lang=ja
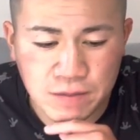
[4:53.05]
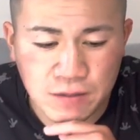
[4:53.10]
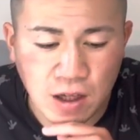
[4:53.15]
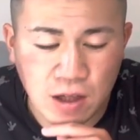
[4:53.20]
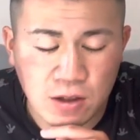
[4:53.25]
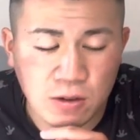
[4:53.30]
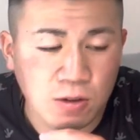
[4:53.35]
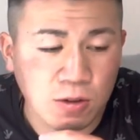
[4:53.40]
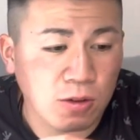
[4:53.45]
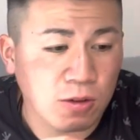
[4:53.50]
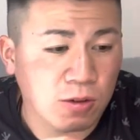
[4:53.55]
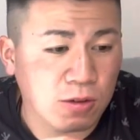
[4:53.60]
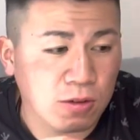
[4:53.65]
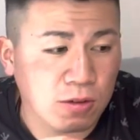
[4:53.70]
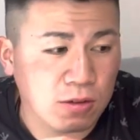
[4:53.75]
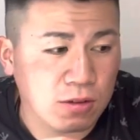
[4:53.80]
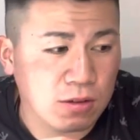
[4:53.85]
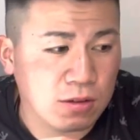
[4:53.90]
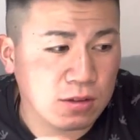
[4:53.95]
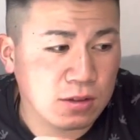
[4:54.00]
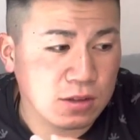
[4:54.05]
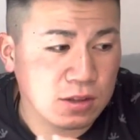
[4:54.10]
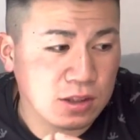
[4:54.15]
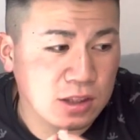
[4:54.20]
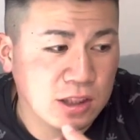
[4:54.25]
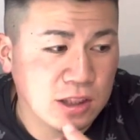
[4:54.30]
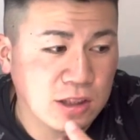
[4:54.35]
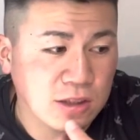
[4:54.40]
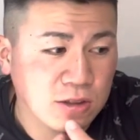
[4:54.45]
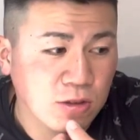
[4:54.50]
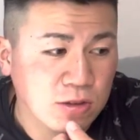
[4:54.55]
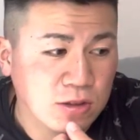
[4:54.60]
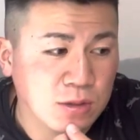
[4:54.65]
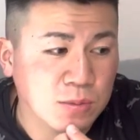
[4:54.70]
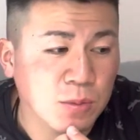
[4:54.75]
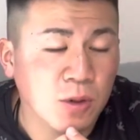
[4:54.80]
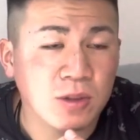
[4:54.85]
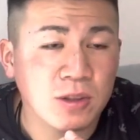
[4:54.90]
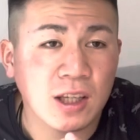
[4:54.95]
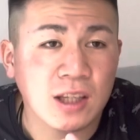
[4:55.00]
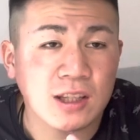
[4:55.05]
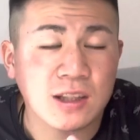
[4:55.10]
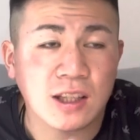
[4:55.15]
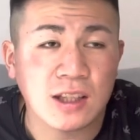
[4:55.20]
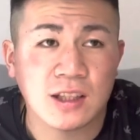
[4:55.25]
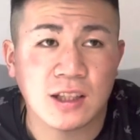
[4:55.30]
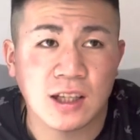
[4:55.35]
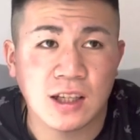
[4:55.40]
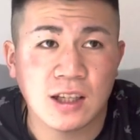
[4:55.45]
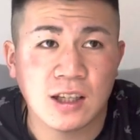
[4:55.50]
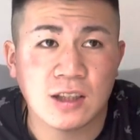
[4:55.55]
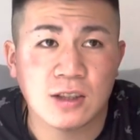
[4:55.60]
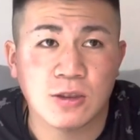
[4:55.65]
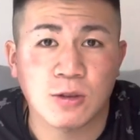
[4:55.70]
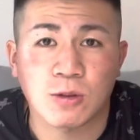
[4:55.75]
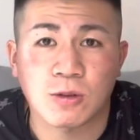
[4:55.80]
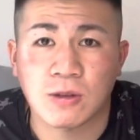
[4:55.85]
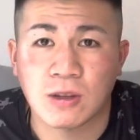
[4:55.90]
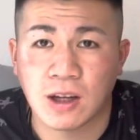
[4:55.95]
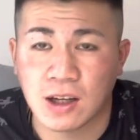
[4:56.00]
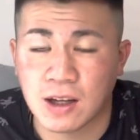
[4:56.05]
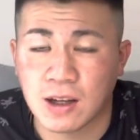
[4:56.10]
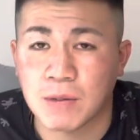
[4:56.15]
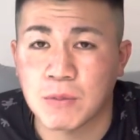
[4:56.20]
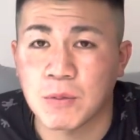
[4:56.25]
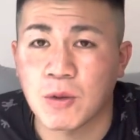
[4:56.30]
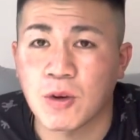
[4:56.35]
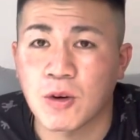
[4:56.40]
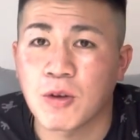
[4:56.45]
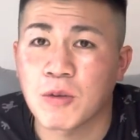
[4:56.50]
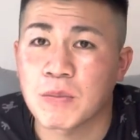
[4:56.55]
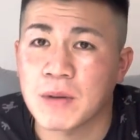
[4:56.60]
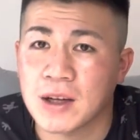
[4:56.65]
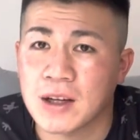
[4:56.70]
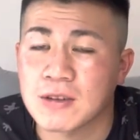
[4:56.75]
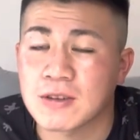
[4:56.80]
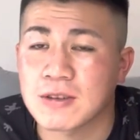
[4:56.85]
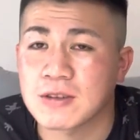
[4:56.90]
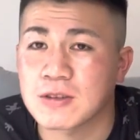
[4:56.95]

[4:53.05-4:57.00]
あのー、進路、相撲で行ったね、人とかね、もうほんまね、